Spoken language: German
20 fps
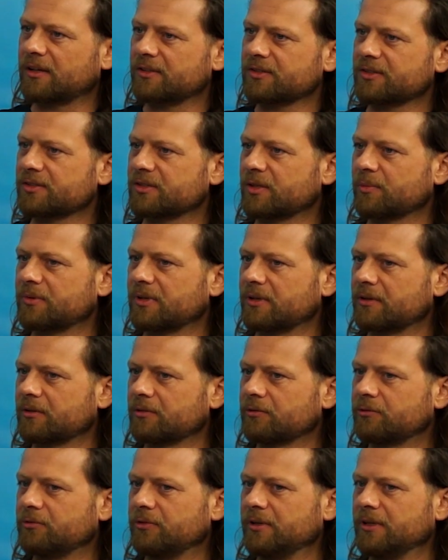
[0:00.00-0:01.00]
Ganze, es gibt da
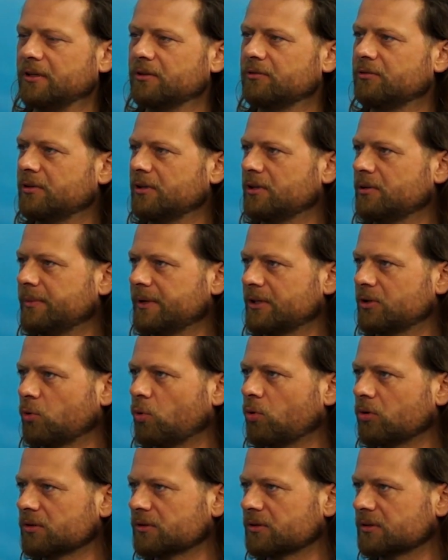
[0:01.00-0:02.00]
viele, viele
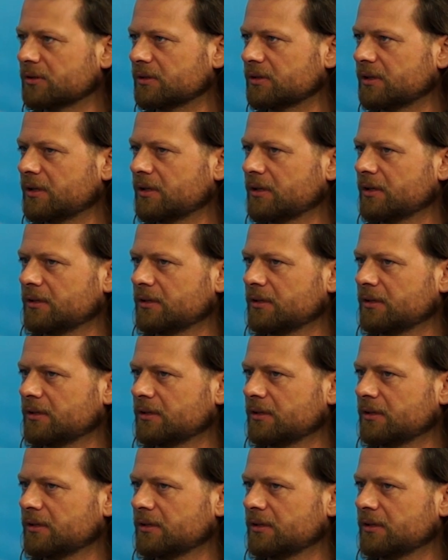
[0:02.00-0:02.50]
Methoden.